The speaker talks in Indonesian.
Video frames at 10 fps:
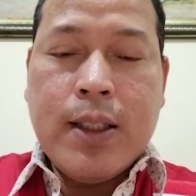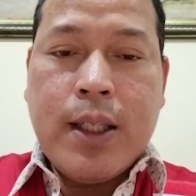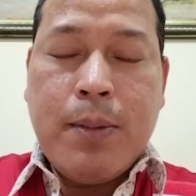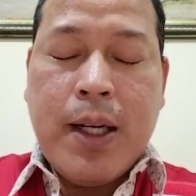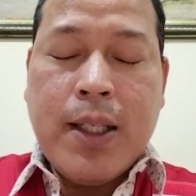
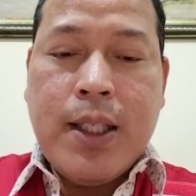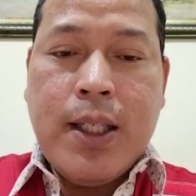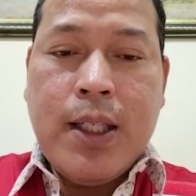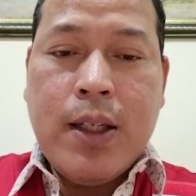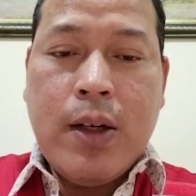Terima
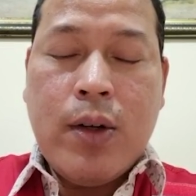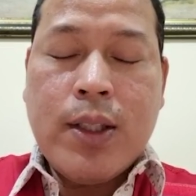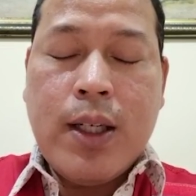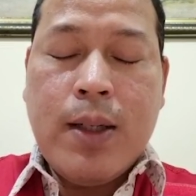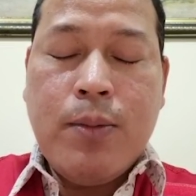kasih.
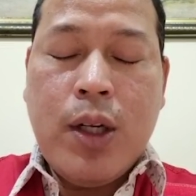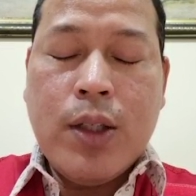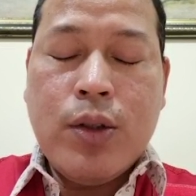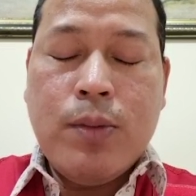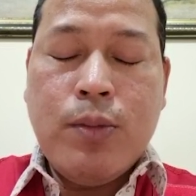
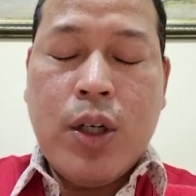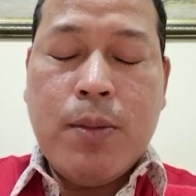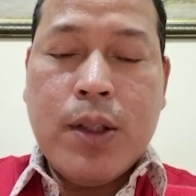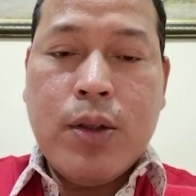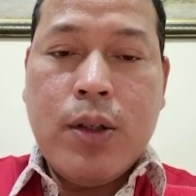Wassalamualaikum
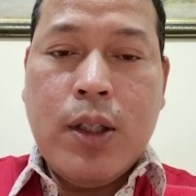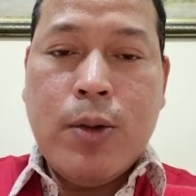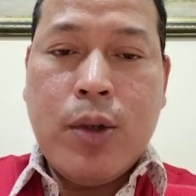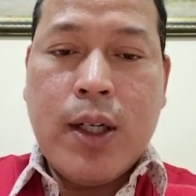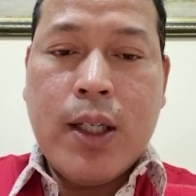
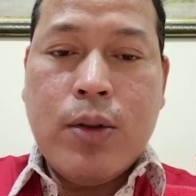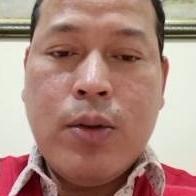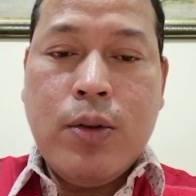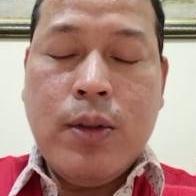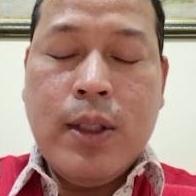warahmatullahi
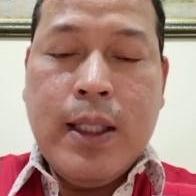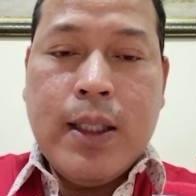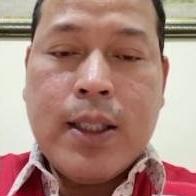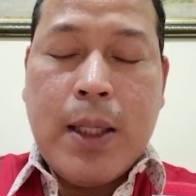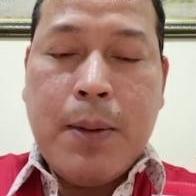wabarakatuh.
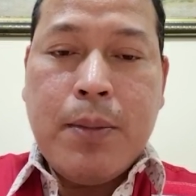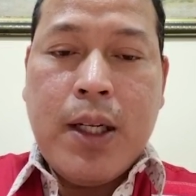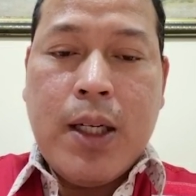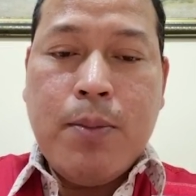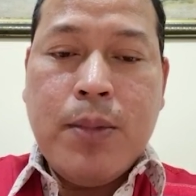Selamat
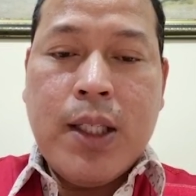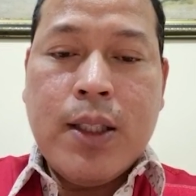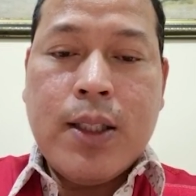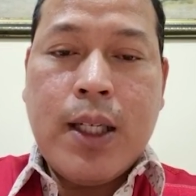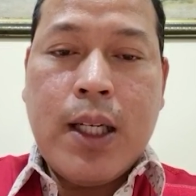malam dan
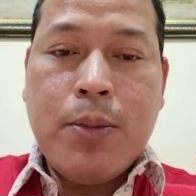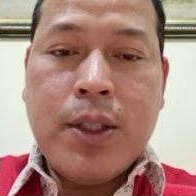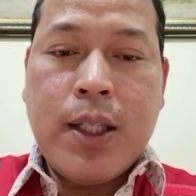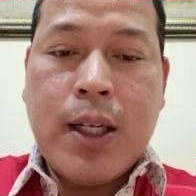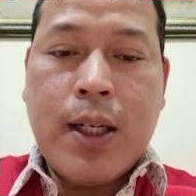salam
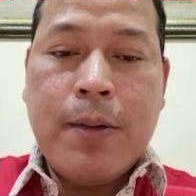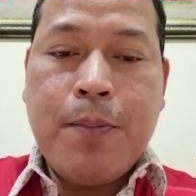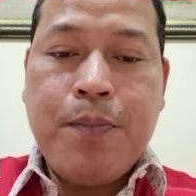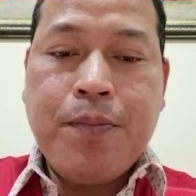sejahtera.